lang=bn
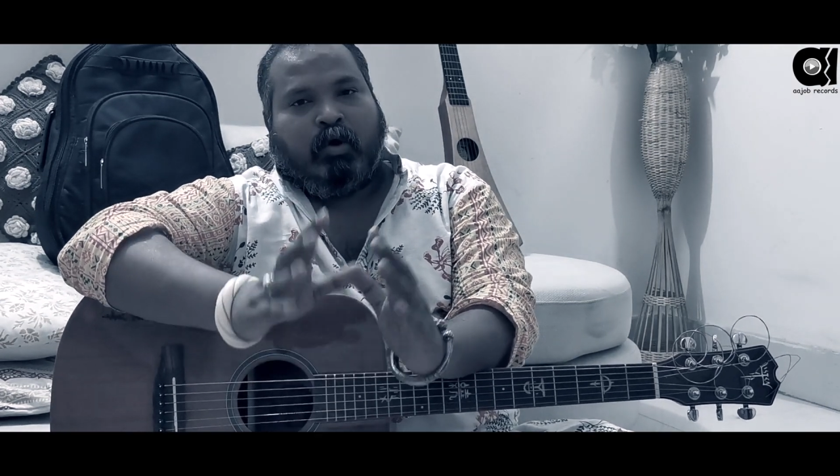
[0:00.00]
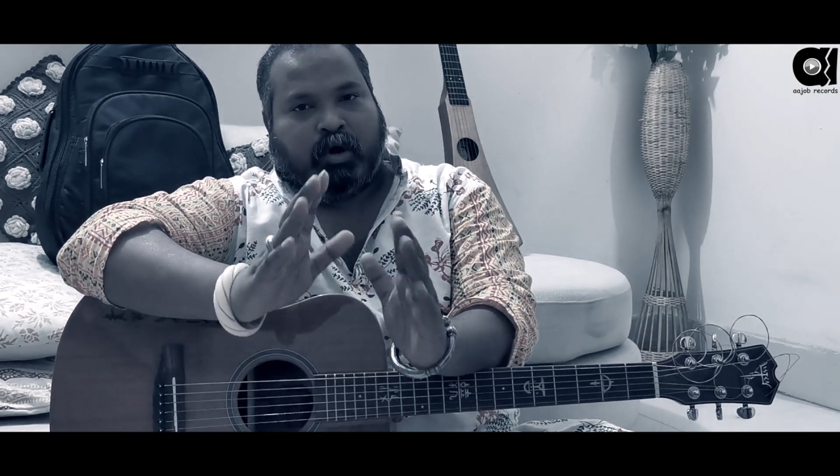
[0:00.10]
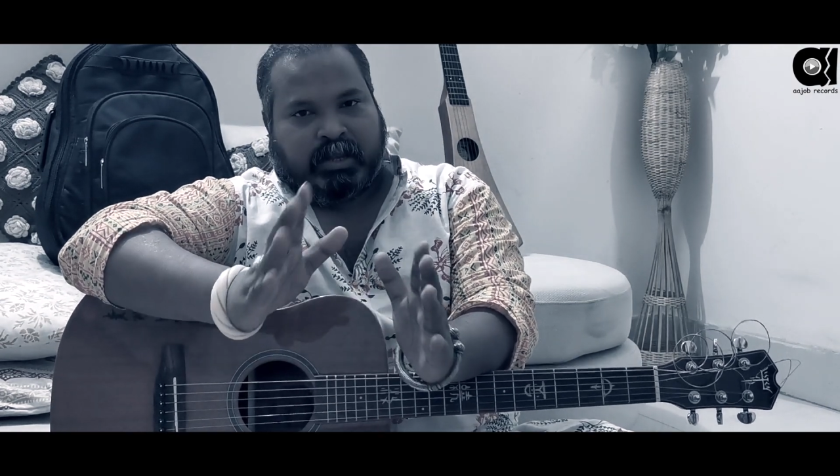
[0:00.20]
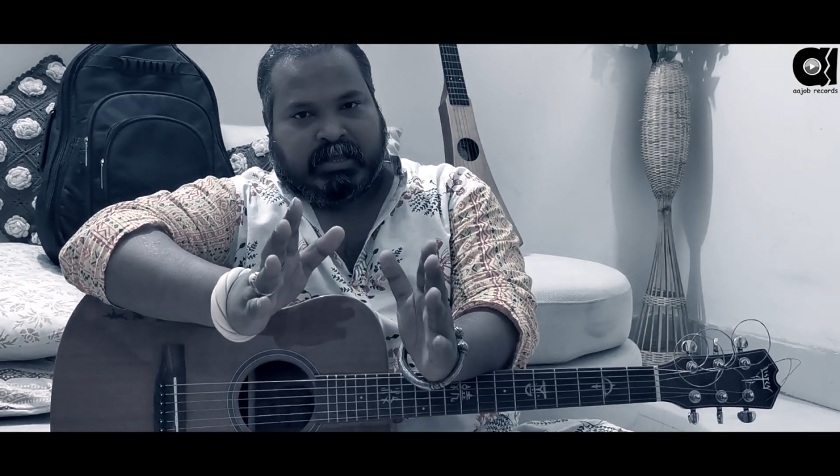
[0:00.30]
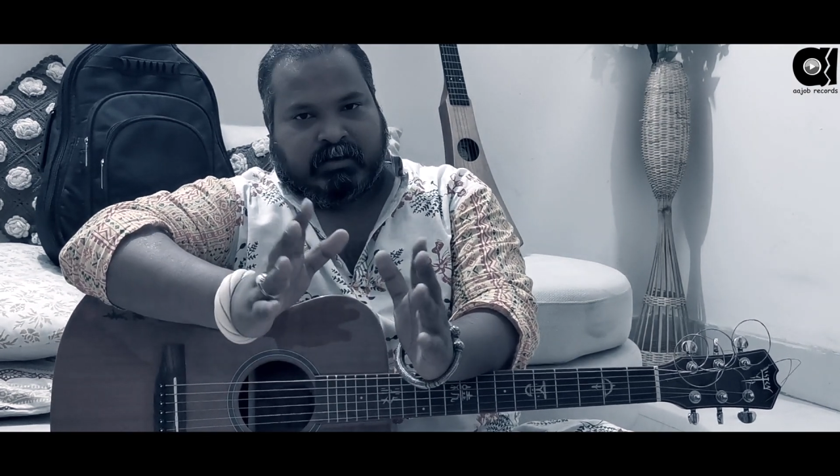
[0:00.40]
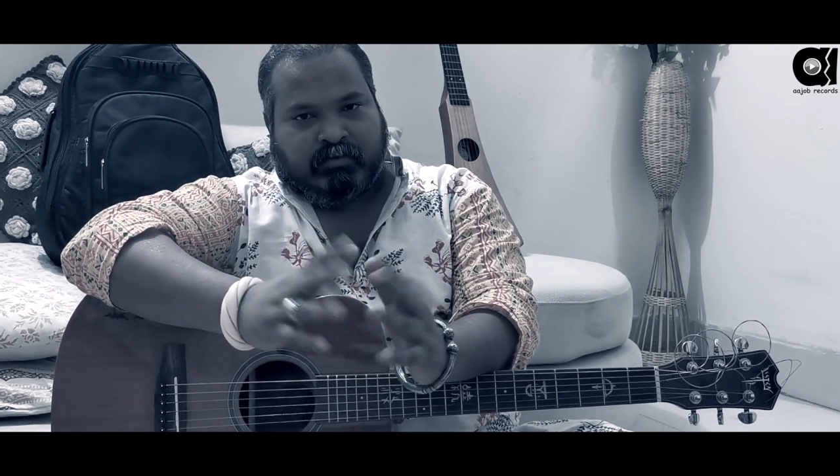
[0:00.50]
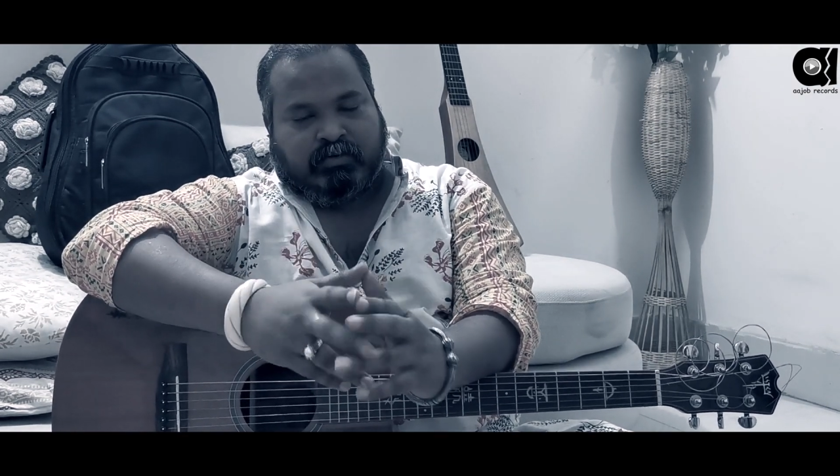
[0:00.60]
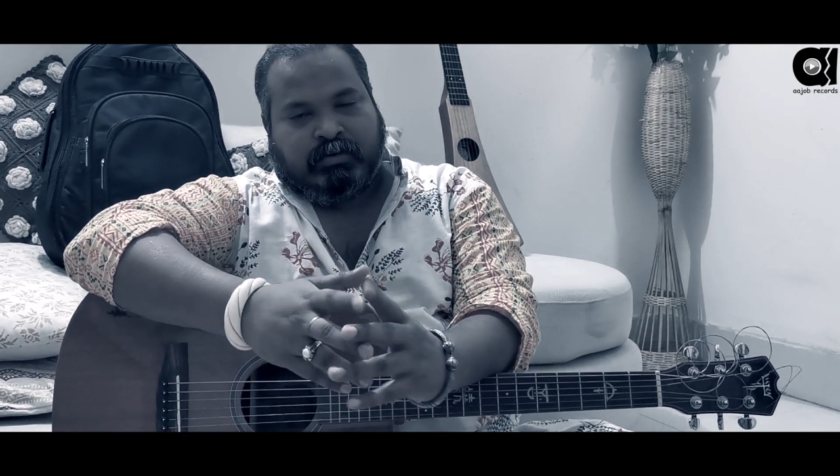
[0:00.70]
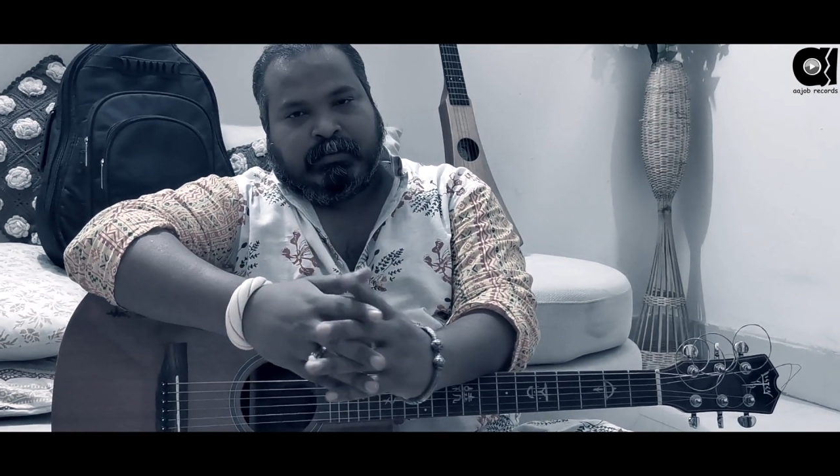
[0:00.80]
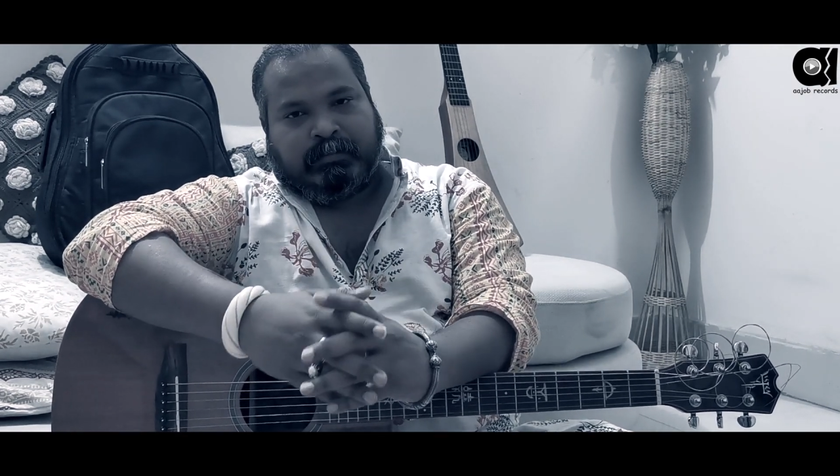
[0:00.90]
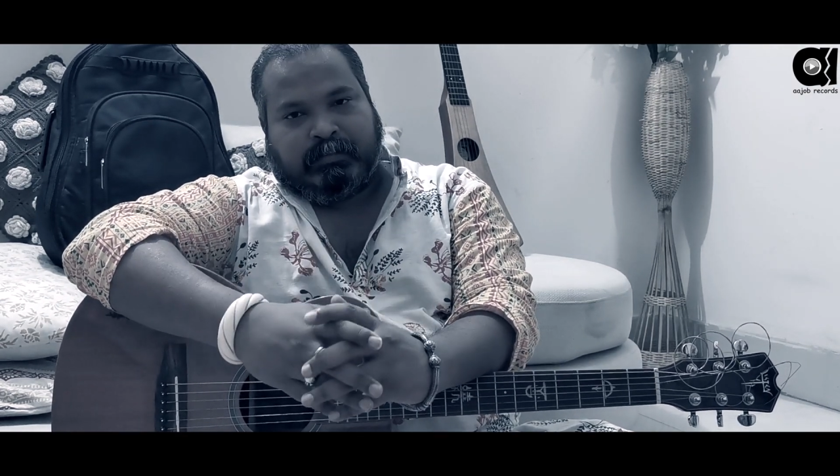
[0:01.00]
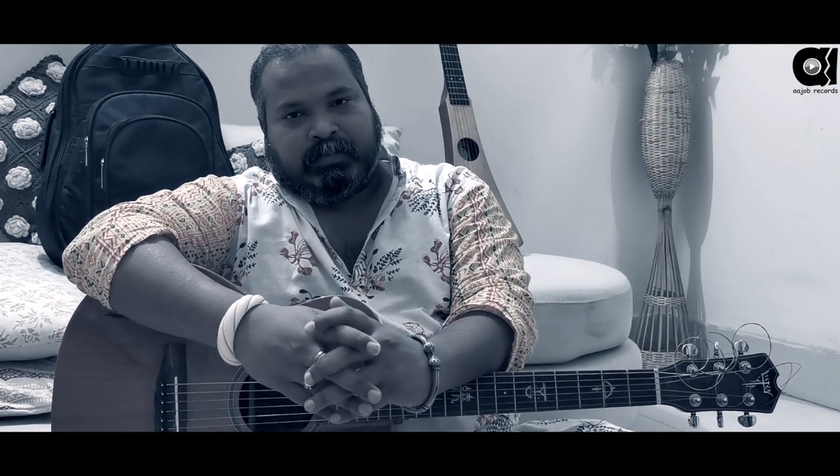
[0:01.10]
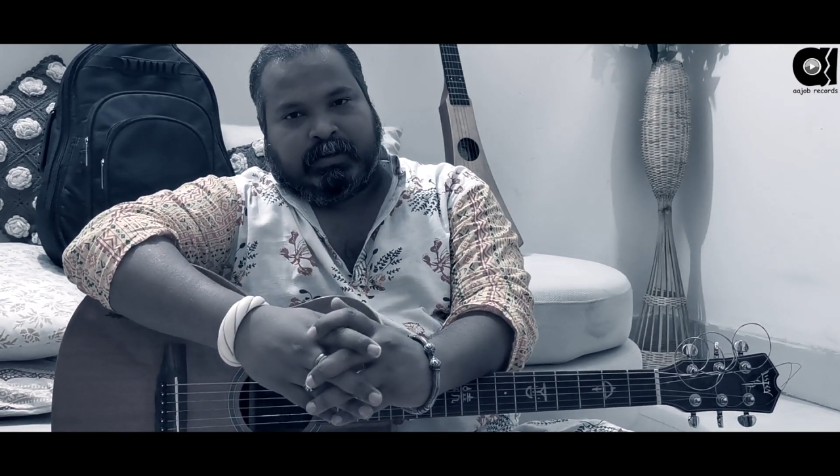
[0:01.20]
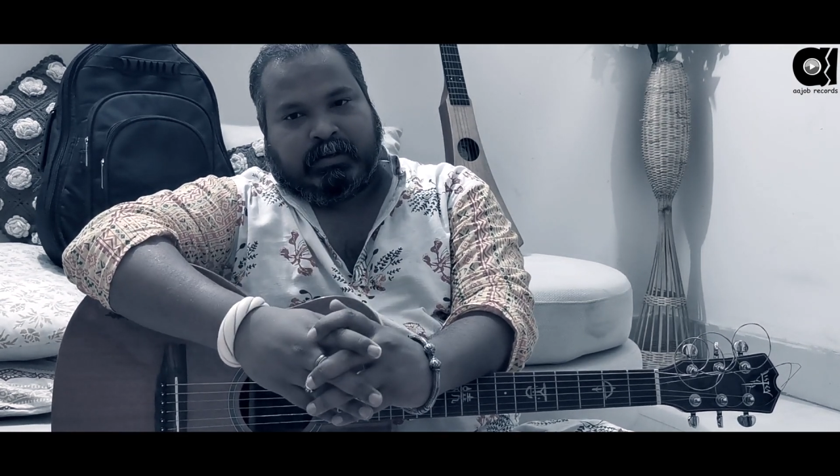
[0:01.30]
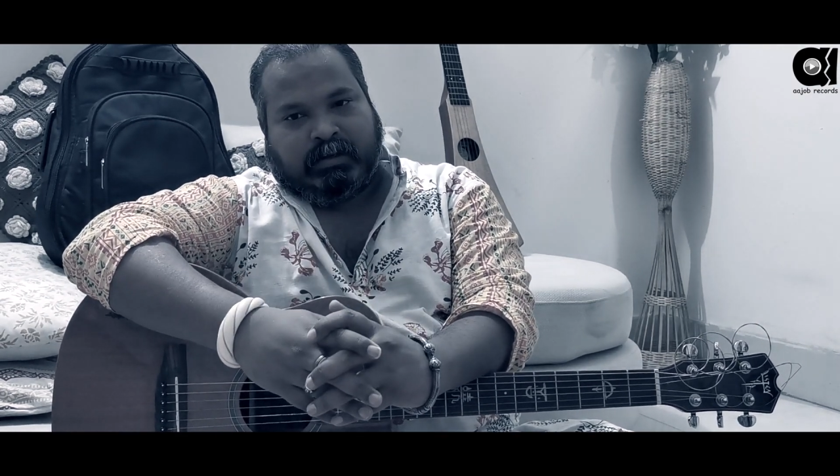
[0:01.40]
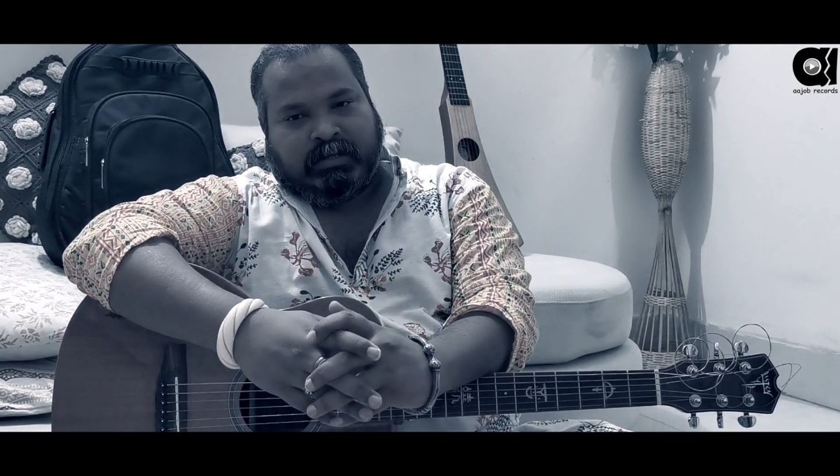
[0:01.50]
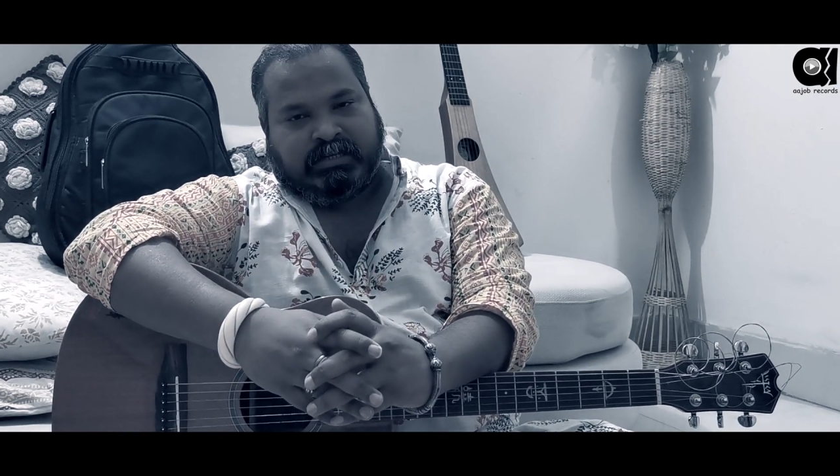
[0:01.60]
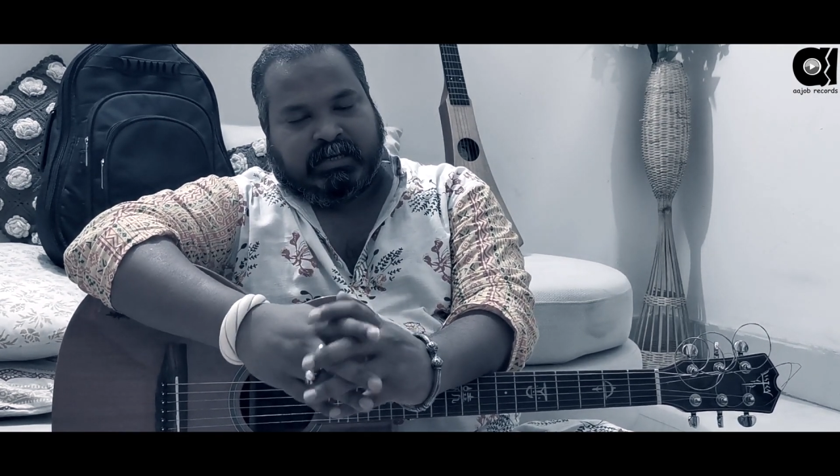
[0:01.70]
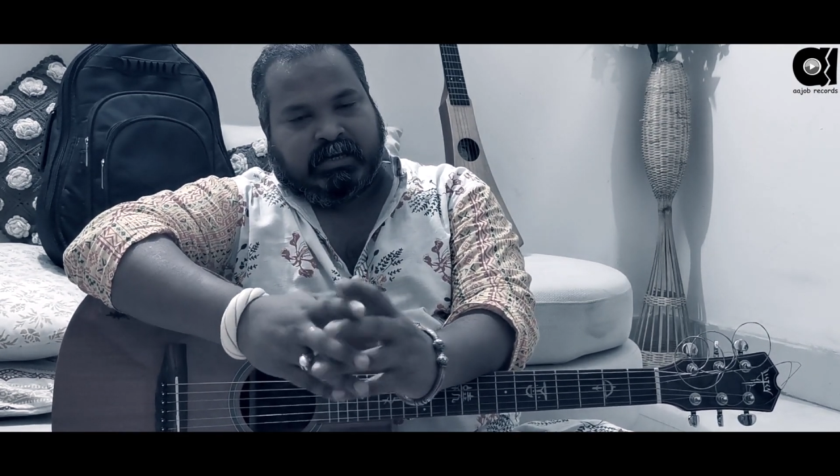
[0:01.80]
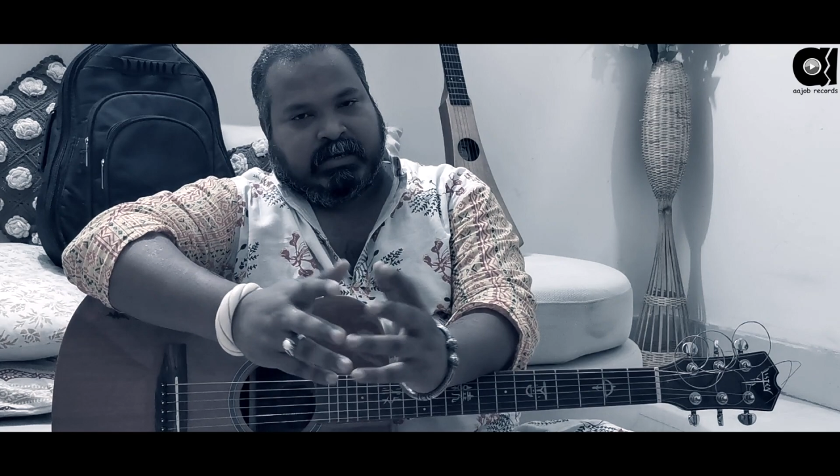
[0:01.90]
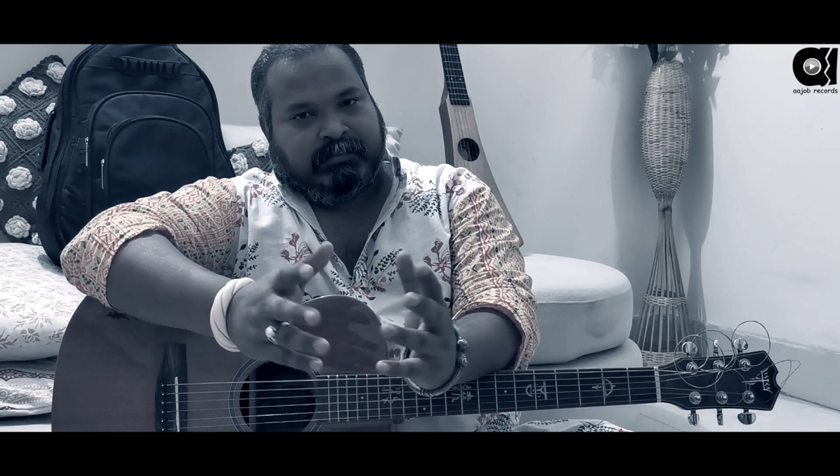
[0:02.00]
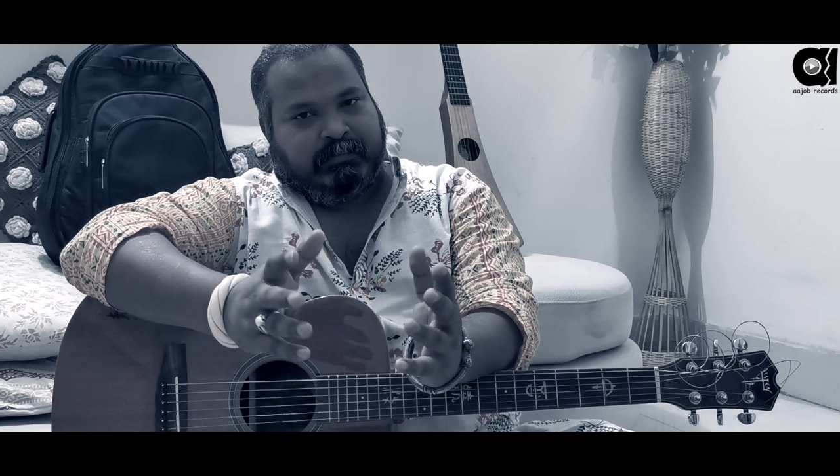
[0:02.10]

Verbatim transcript: ঘরে থাকুন নিজেকে